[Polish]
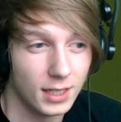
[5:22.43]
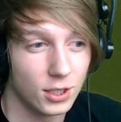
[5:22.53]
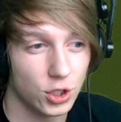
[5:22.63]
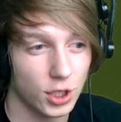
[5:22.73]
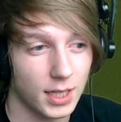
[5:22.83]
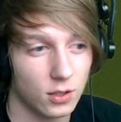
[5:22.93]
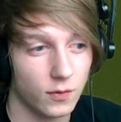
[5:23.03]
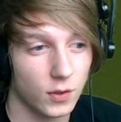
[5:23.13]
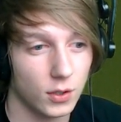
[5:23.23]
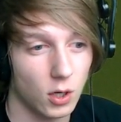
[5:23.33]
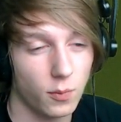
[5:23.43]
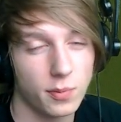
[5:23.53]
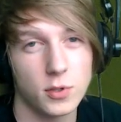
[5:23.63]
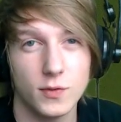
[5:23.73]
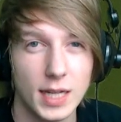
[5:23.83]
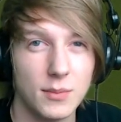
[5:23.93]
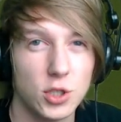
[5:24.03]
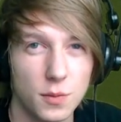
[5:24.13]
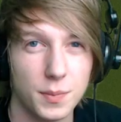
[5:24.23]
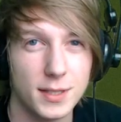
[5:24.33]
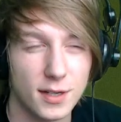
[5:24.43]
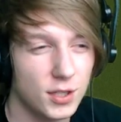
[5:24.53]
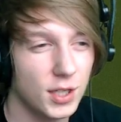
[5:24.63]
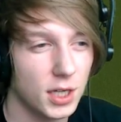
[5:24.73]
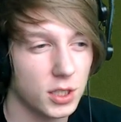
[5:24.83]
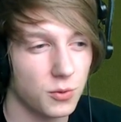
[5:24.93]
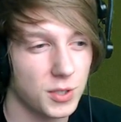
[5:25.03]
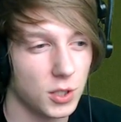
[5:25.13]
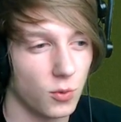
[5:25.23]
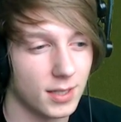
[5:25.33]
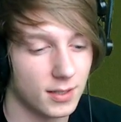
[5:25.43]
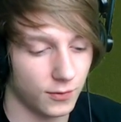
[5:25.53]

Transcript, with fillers: że tak to wyglądało, po prostu wydaje mi się, że Blizzard nie chciał sytuacji,